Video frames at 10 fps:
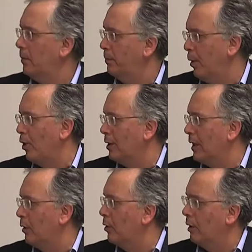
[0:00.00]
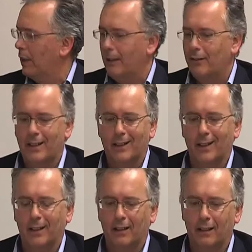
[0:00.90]
portano ad
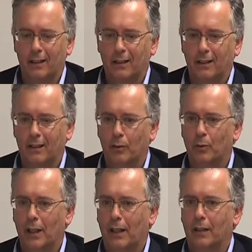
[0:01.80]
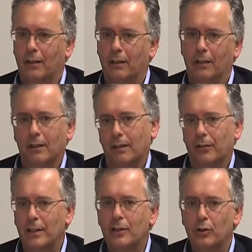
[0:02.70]
avere eh, una eh,
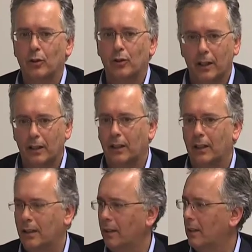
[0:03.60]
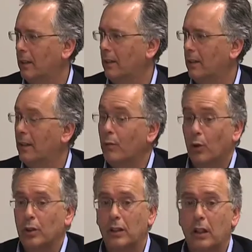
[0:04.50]
flessione de, de, de, dei
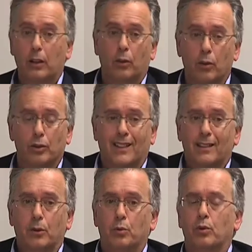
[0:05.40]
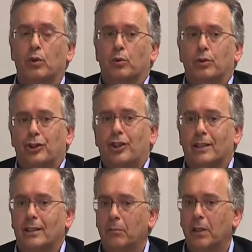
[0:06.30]
voti, Nonostante tutto l'Udc a
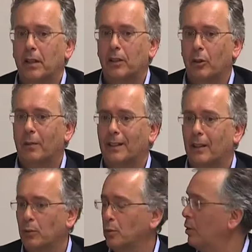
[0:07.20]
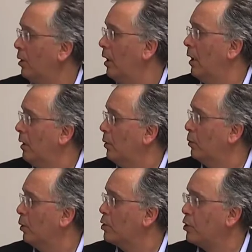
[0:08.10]
San Benedetto ha mantenuto
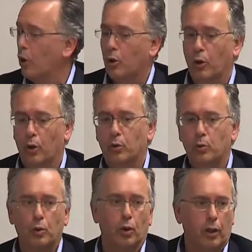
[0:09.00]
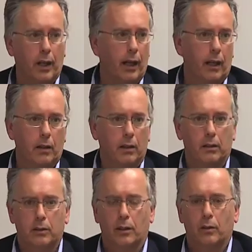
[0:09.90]
uno zoccolo duro che
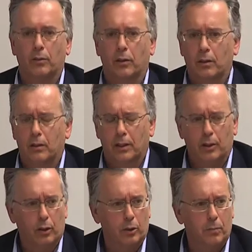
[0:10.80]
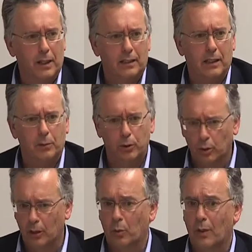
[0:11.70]
eh, se, non, se, ricordo bene siamo
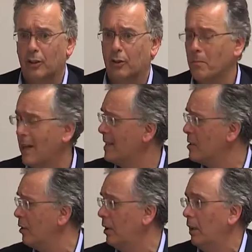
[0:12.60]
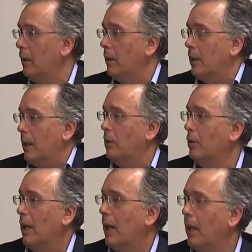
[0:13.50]
intorno al 4,5 che
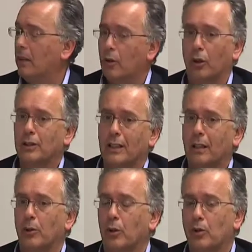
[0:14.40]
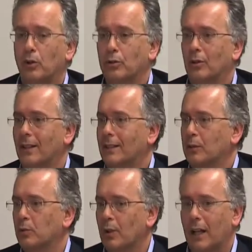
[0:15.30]
non è cosa da poco conto da
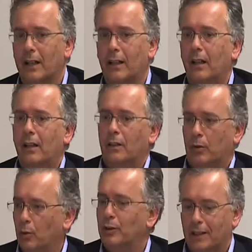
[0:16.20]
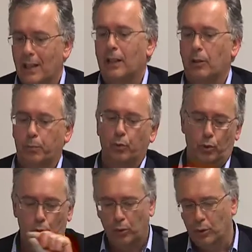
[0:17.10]
trascurare considerato
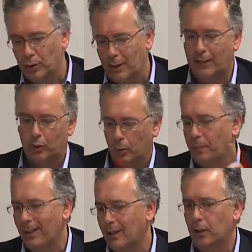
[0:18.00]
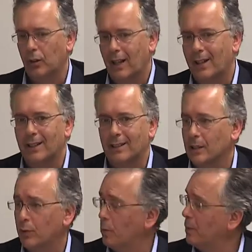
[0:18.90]
appunto in un contesto particolare che si è
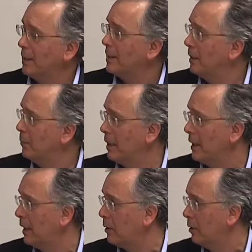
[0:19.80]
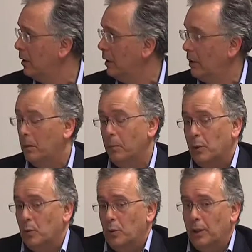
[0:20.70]
sviluppato a San Benedetto
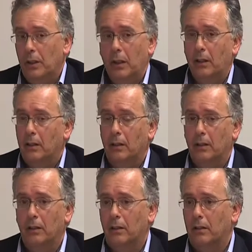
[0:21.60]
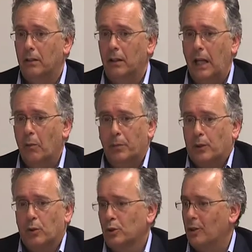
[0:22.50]
per cui eh, è un
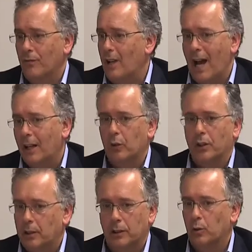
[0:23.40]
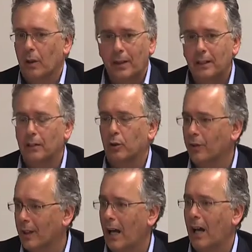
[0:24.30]
percorso avviato che sicuramente
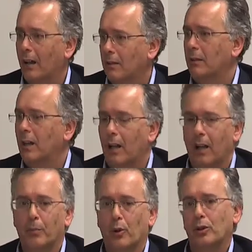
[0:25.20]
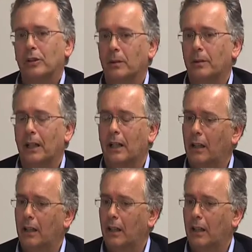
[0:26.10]
troverà prossima,